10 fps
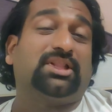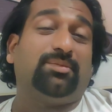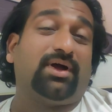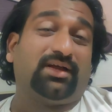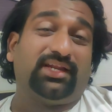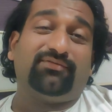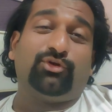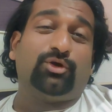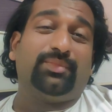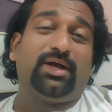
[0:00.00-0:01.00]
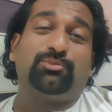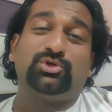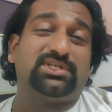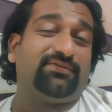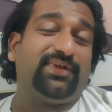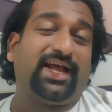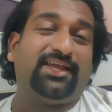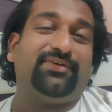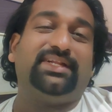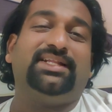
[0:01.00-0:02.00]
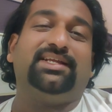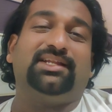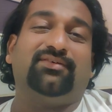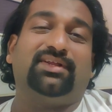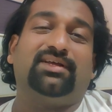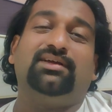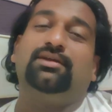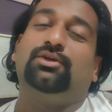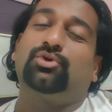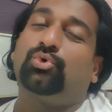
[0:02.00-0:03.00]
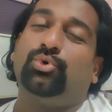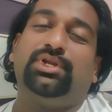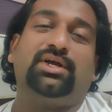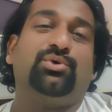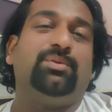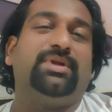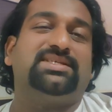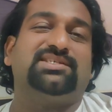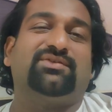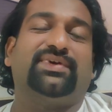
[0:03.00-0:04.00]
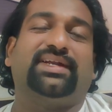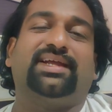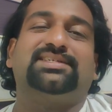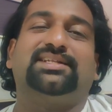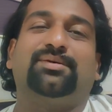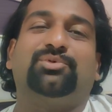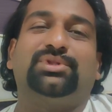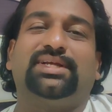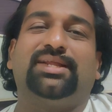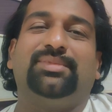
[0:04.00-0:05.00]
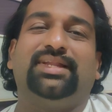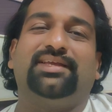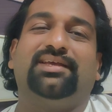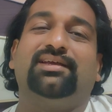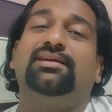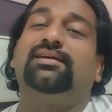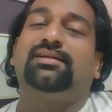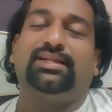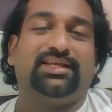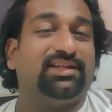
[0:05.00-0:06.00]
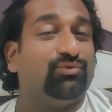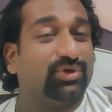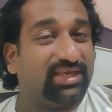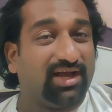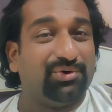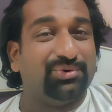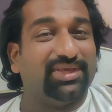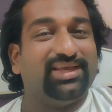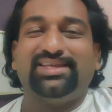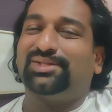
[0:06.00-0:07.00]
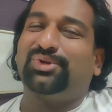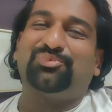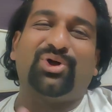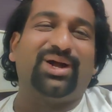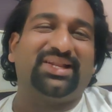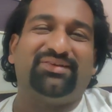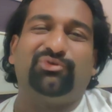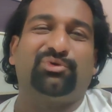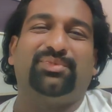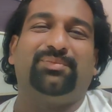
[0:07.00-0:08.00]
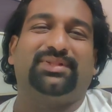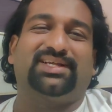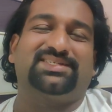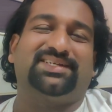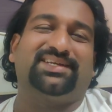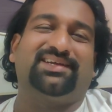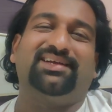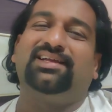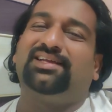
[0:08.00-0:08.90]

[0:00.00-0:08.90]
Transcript: मतलब अगले ब्लॉग में आपको सिर्फ ये हाईवे नहीं दिखने वाला कोई ना कोई प्लेसेस ऑफ अट्रैक्शन आपको दिखने मिलेंगे लेकिन वो क्या होंगे ये तो आपको अगले ब्लॉग में ही पता चलेगा